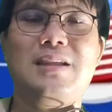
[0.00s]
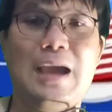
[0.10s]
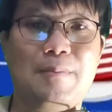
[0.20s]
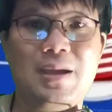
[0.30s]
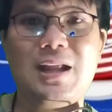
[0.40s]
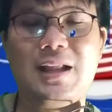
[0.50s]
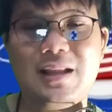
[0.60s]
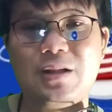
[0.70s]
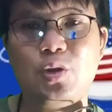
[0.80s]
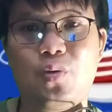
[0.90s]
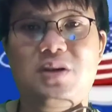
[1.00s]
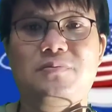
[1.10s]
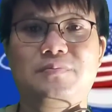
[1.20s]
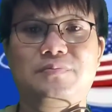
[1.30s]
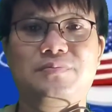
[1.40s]
อย่างไม่ทันตั้งตัว
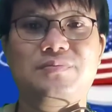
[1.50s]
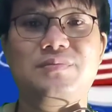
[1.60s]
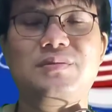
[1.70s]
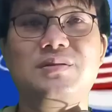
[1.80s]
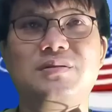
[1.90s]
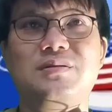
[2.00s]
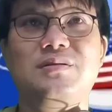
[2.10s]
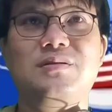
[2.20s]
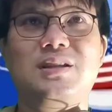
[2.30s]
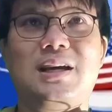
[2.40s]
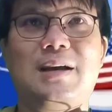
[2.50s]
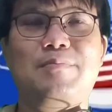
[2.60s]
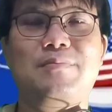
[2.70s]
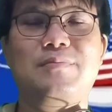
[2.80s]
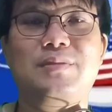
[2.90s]
นะครับ
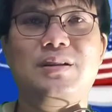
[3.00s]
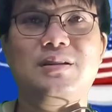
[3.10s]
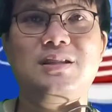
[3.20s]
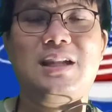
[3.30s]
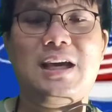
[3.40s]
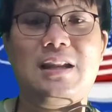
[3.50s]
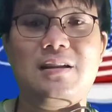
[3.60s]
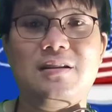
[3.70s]
ฉะนั้น